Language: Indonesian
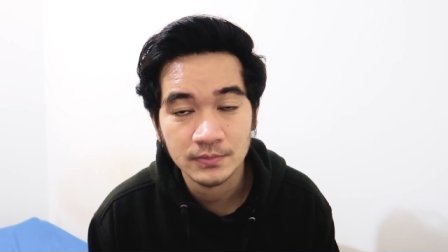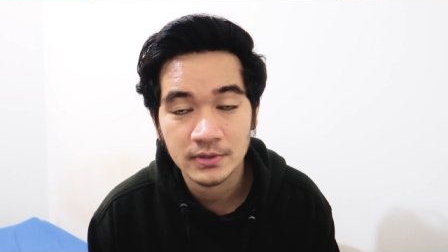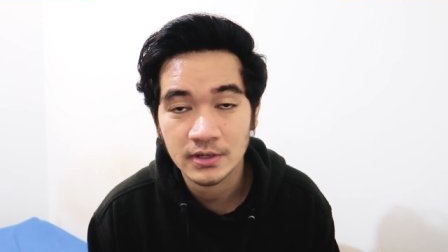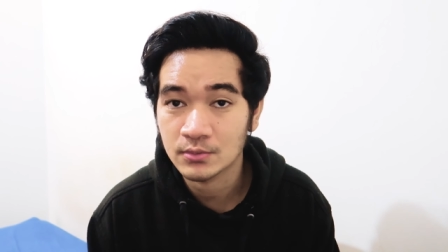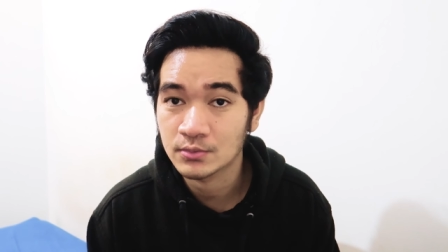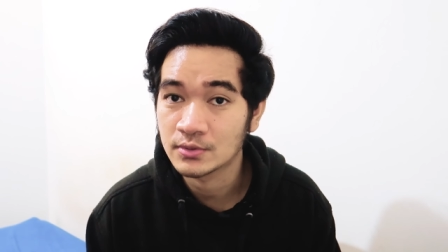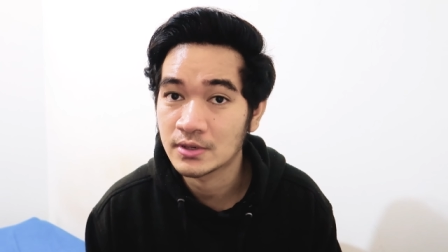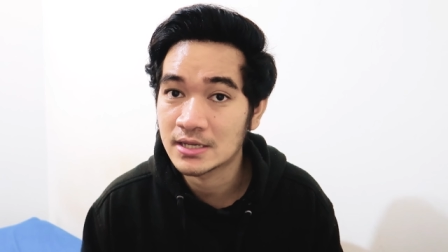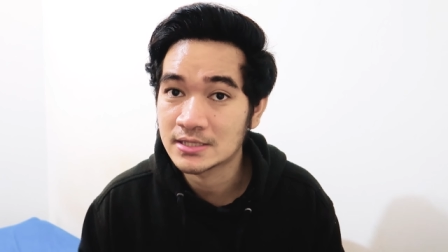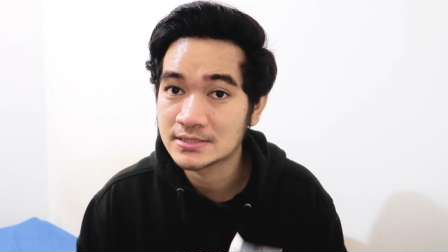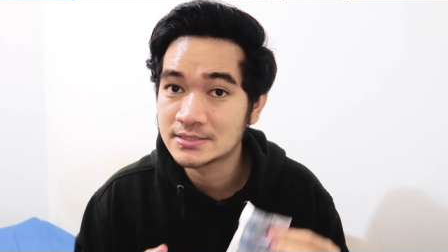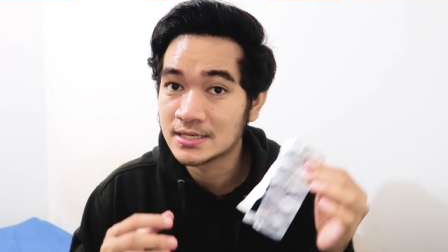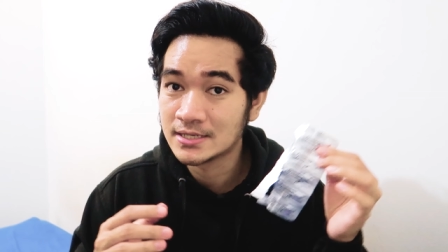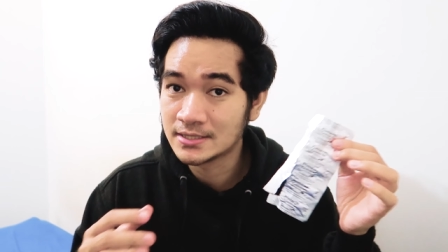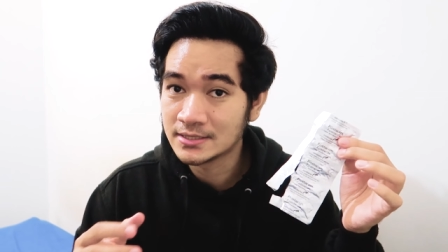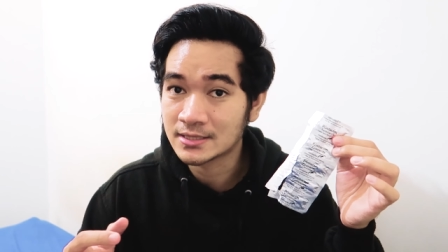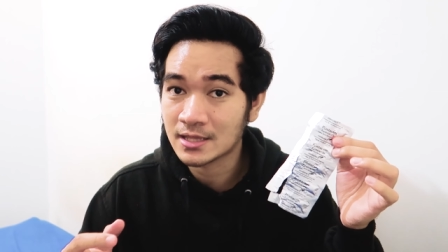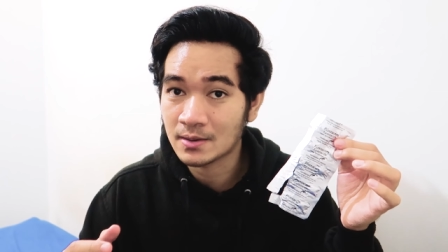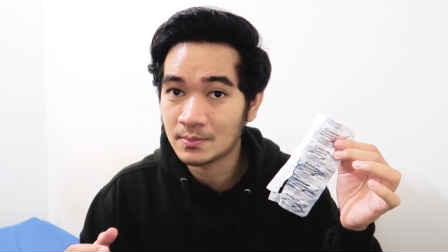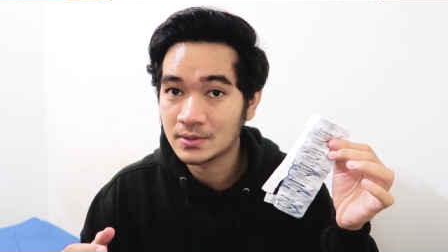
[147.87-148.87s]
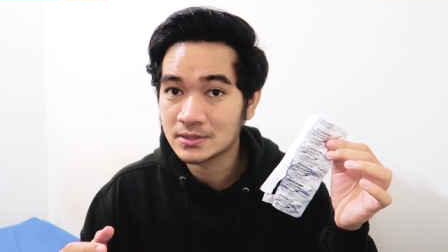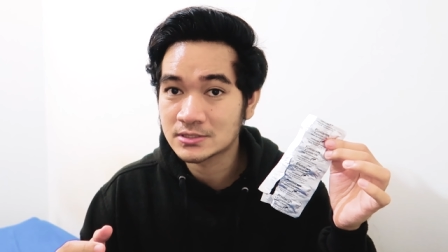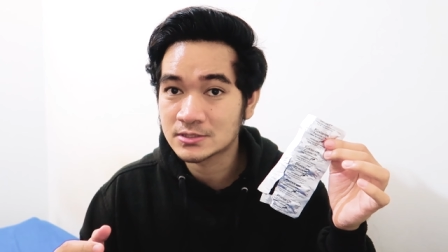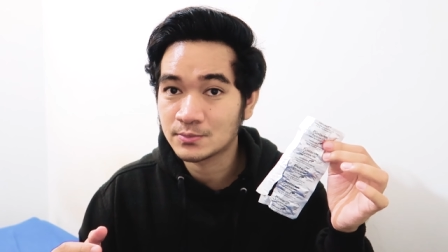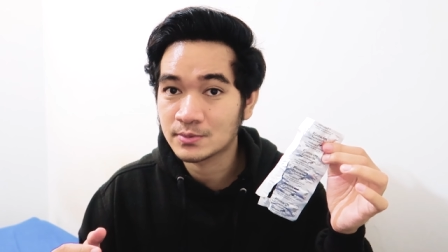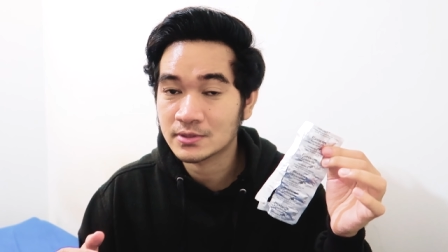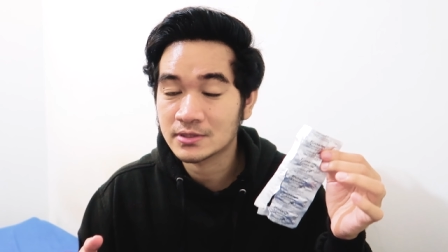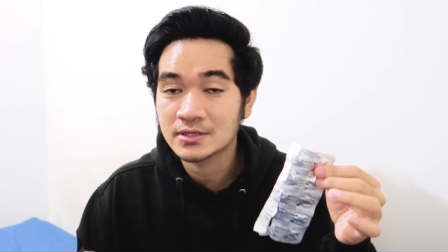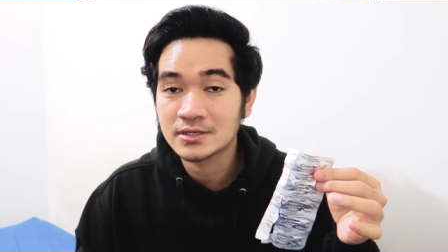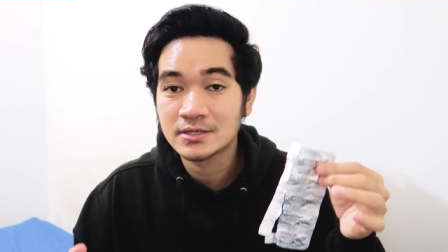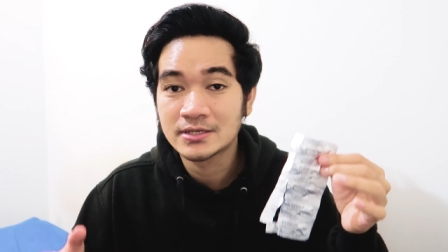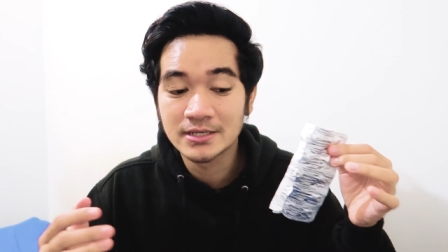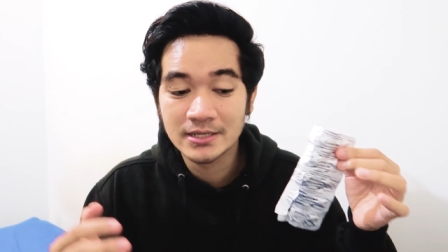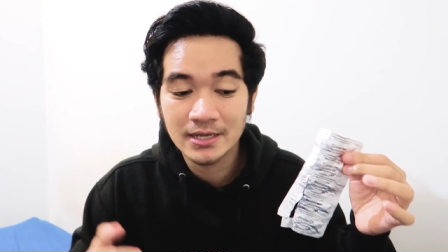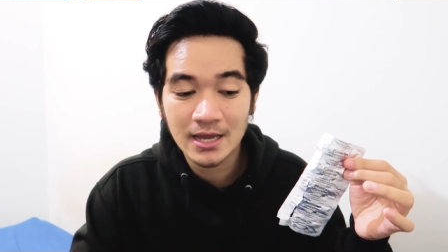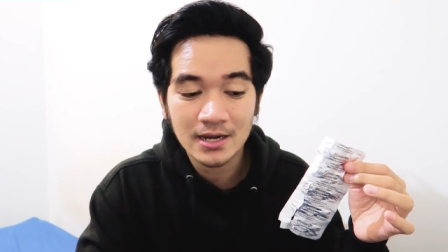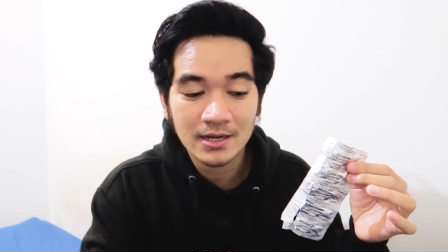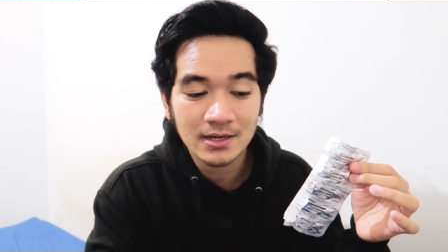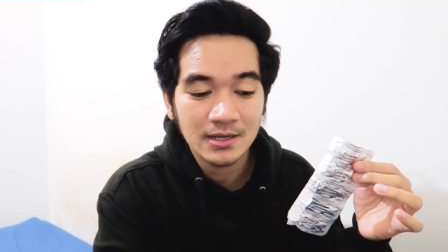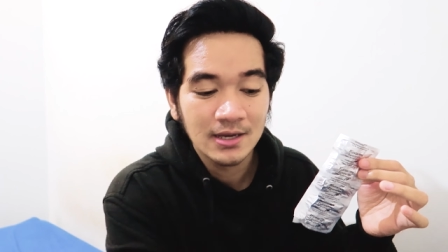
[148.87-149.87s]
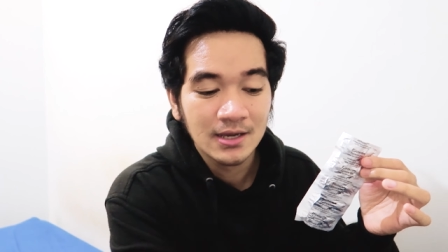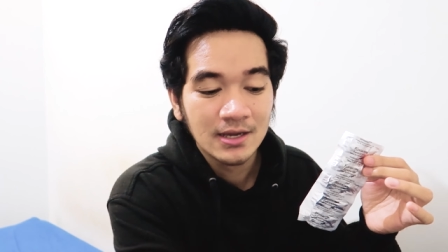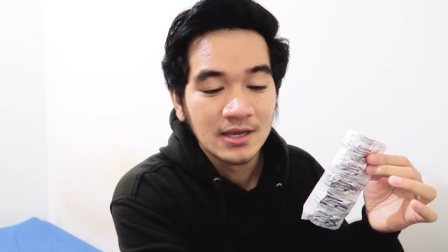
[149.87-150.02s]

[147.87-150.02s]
yang udah jadi tablet seperti ini dengan